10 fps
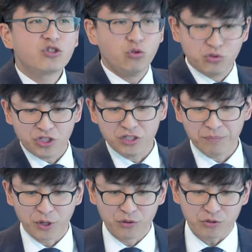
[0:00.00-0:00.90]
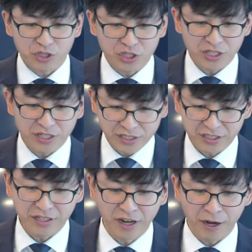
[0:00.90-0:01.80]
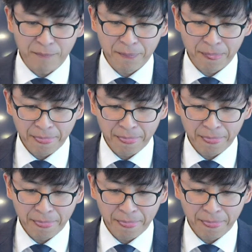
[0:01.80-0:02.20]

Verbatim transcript: 终极的标准是神哈，